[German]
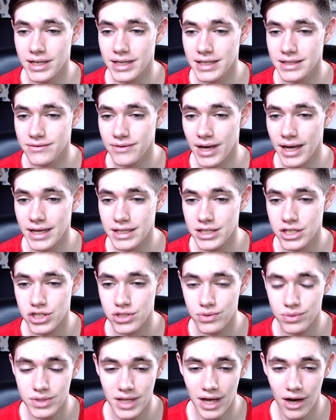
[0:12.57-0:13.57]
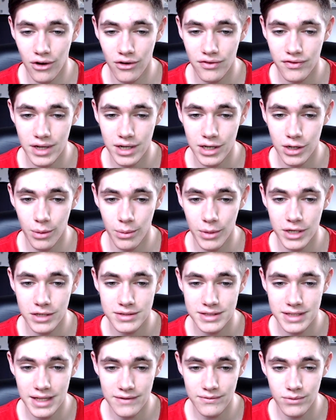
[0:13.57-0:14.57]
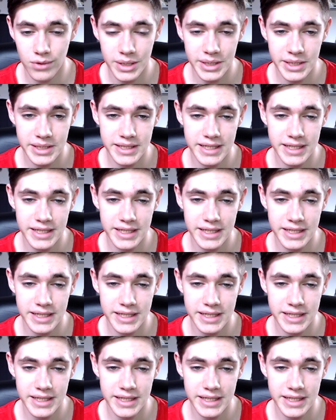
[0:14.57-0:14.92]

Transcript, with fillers: in etwa einer Stunde aufgenommen und dann wollte